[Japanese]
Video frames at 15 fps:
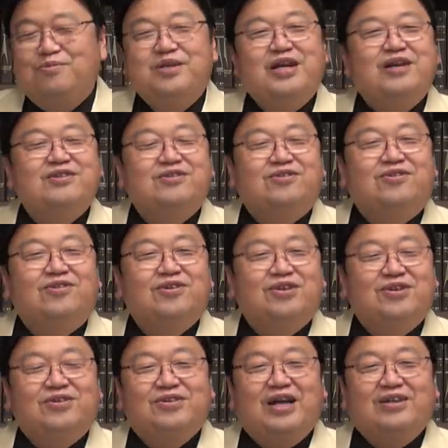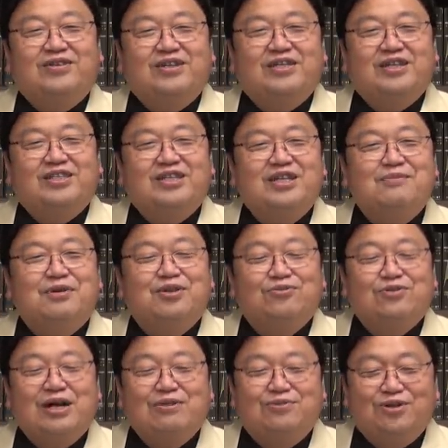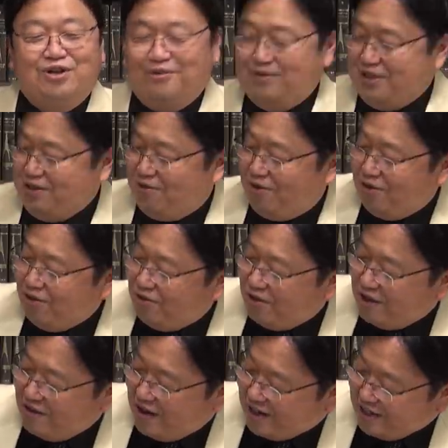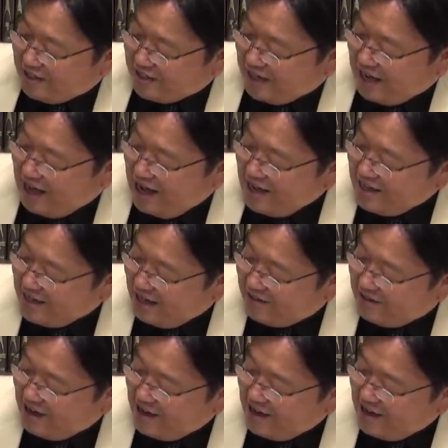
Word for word: エール兄弟のですね、シネマトグラフよりもですね、この方が分かりやすい。観客が